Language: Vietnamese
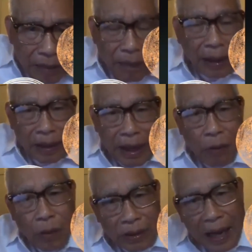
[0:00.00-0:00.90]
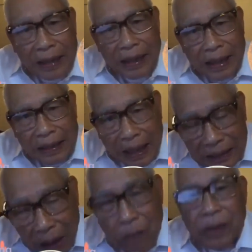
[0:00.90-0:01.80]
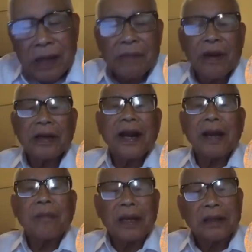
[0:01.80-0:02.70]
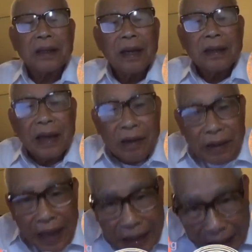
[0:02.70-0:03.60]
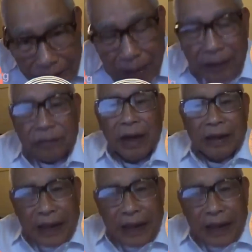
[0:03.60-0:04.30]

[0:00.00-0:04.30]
Mà nó kéo quân ra thì cái thằng tàu bây giờ nó vẫn ghét mình, thì nó sẽ đánh mình và